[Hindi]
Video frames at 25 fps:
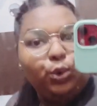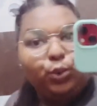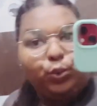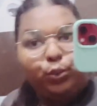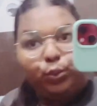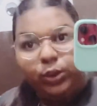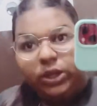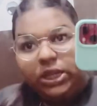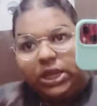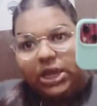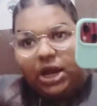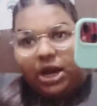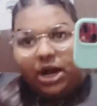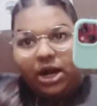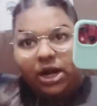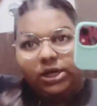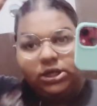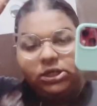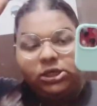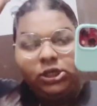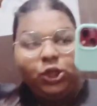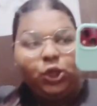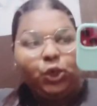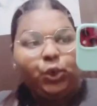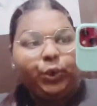we are
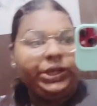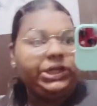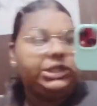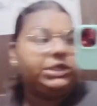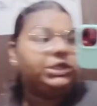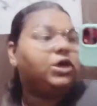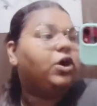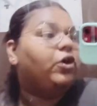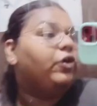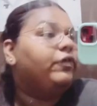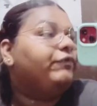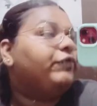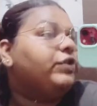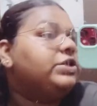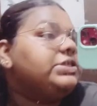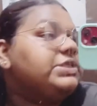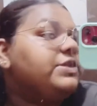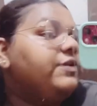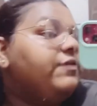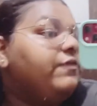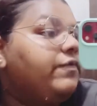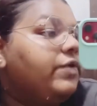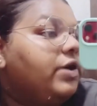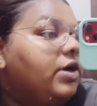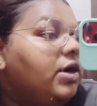going down for
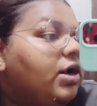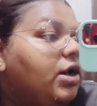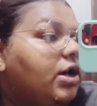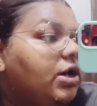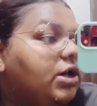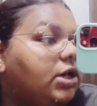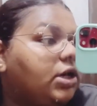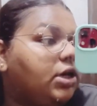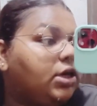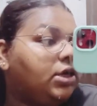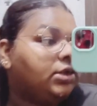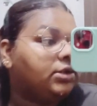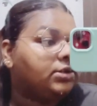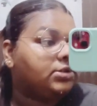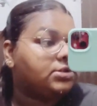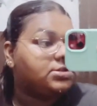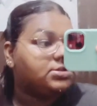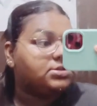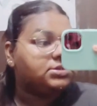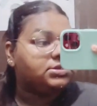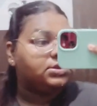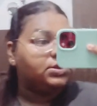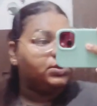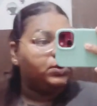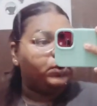some work.
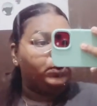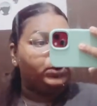So